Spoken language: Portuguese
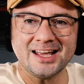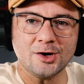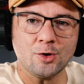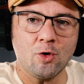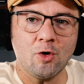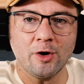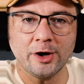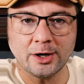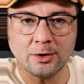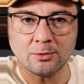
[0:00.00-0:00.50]

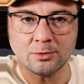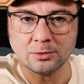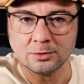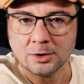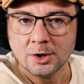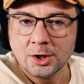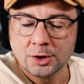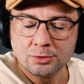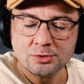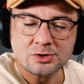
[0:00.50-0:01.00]

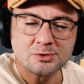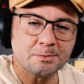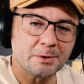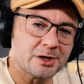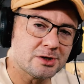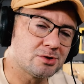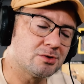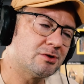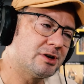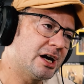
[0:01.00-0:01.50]
heróico dos
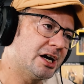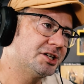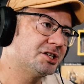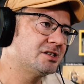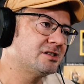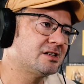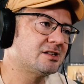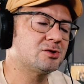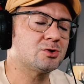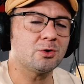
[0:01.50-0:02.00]

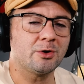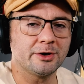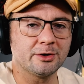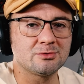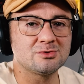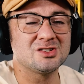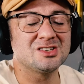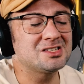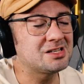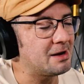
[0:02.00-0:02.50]
personagens
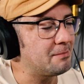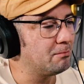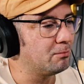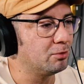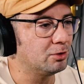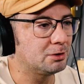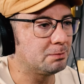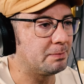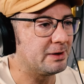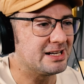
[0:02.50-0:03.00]
históricos, isso é
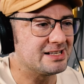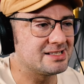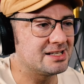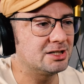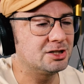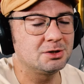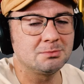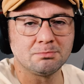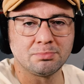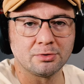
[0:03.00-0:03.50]
muito presente em